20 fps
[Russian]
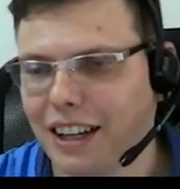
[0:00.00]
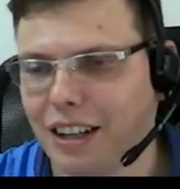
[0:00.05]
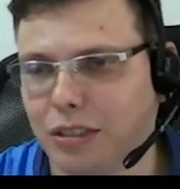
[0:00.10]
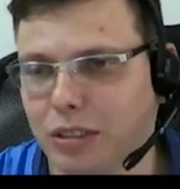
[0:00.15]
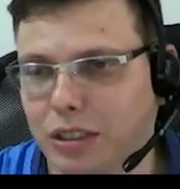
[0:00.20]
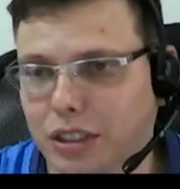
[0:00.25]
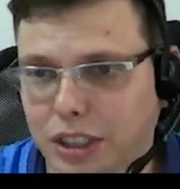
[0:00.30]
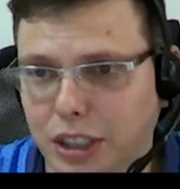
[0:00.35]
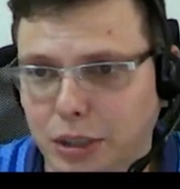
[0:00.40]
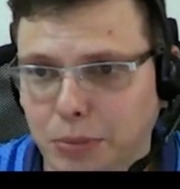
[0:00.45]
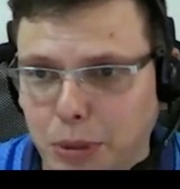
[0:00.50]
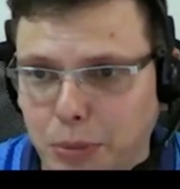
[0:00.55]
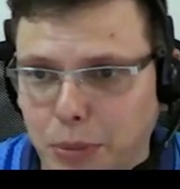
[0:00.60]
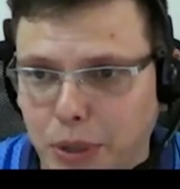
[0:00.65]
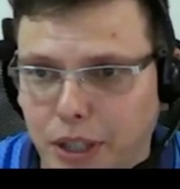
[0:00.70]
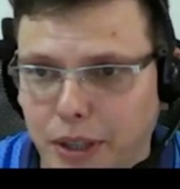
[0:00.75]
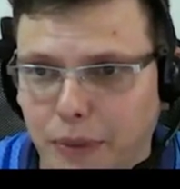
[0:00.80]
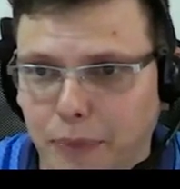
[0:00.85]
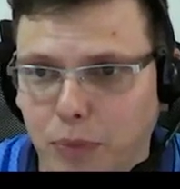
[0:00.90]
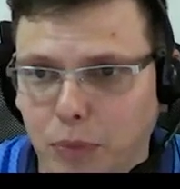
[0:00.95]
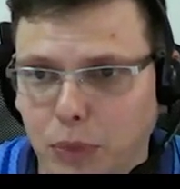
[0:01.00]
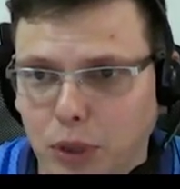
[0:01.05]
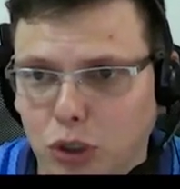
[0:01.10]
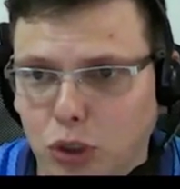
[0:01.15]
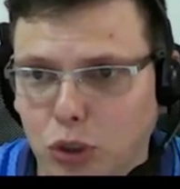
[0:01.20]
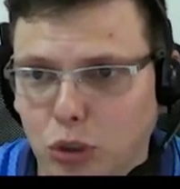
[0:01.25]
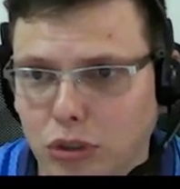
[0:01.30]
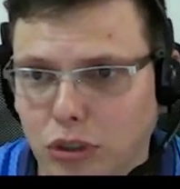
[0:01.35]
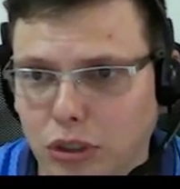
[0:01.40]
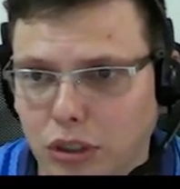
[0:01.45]
А вот. И тем не менее,
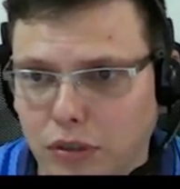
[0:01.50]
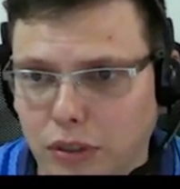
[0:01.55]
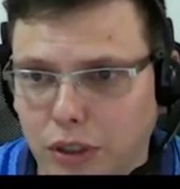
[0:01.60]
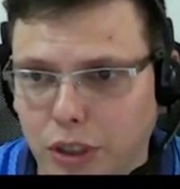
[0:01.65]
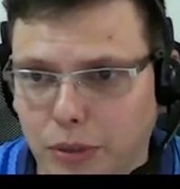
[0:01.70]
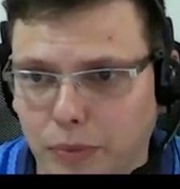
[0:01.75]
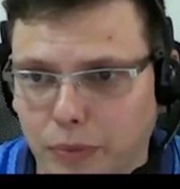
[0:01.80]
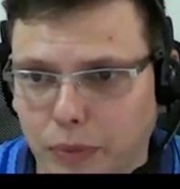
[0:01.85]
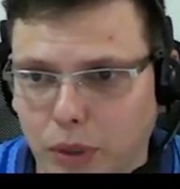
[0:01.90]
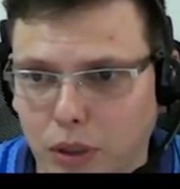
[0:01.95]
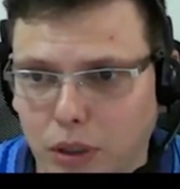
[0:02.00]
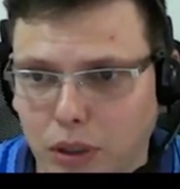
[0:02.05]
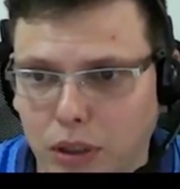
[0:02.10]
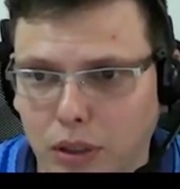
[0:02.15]
мы что здесь видим?